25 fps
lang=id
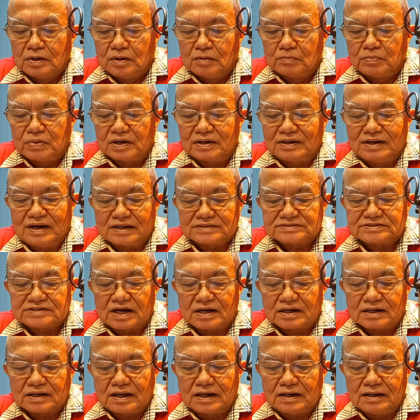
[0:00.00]

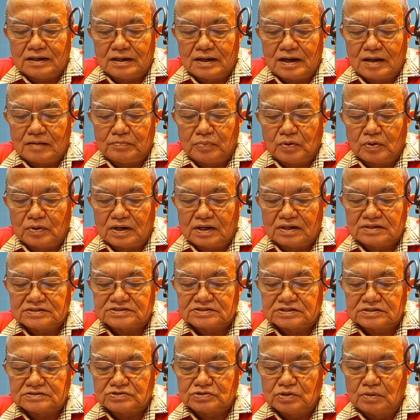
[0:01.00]
berdasarkan laporan
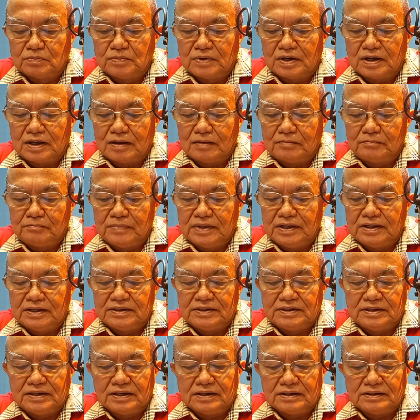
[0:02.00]
sejumlah
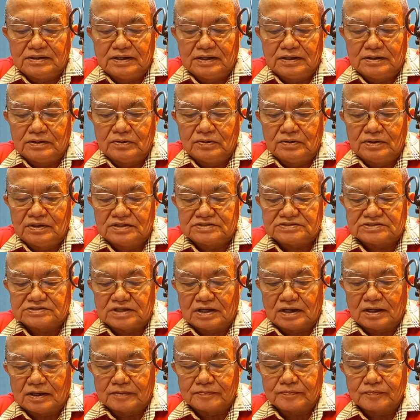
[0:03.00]
media di
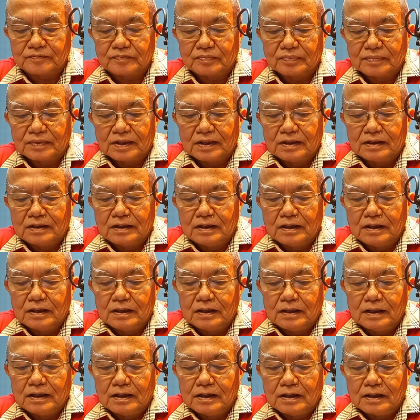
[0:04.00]
Indonesia.
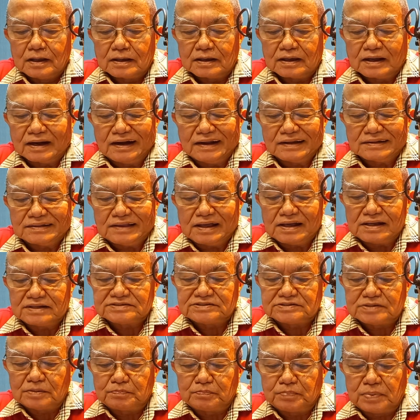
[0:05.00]
Kereta
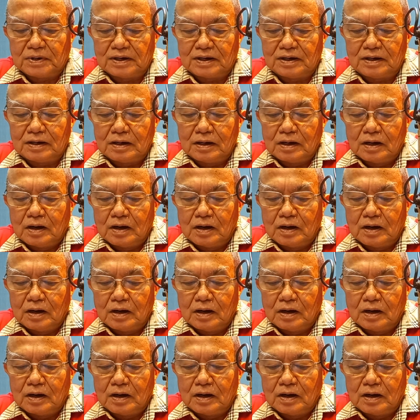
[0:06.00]
cepat